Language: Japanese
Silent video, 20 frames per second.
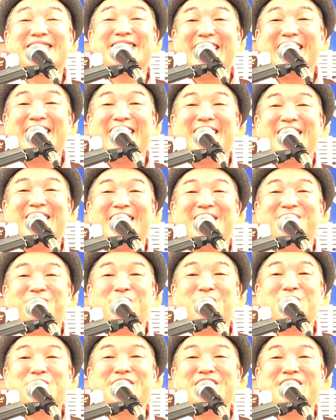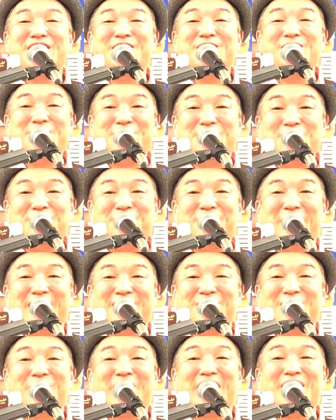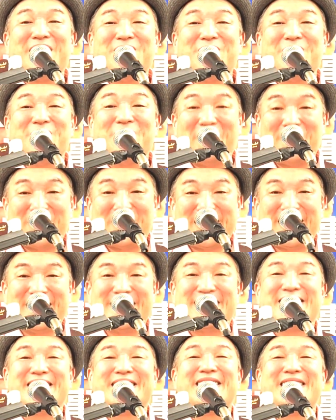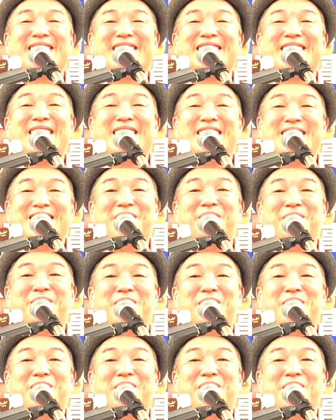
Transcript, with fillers: すか牧師 YouTuber の神野直樹です出